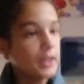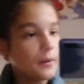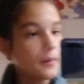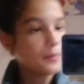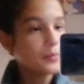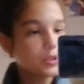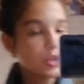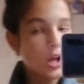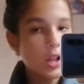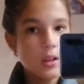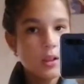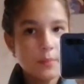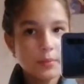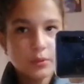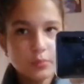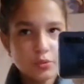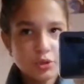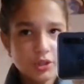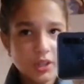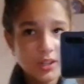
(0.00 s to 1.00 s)
я побежала,
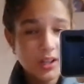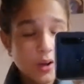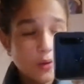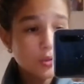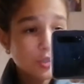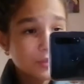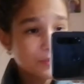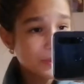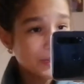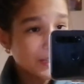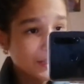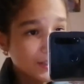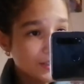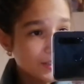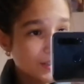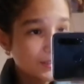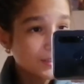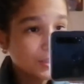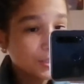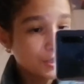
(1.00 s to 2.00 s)
потому что она уже
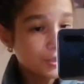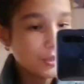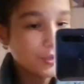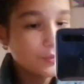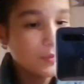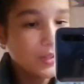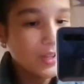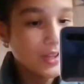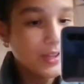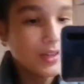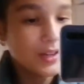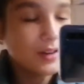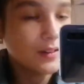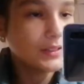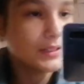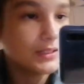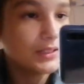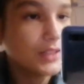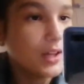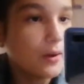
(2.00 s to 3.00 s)
приехала и ждет меня, я,
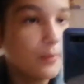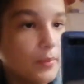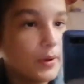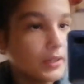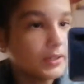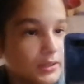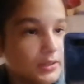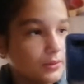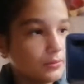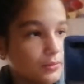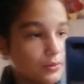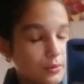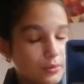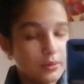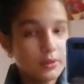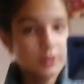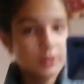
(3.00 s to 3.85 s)
как всегда, опаздываю.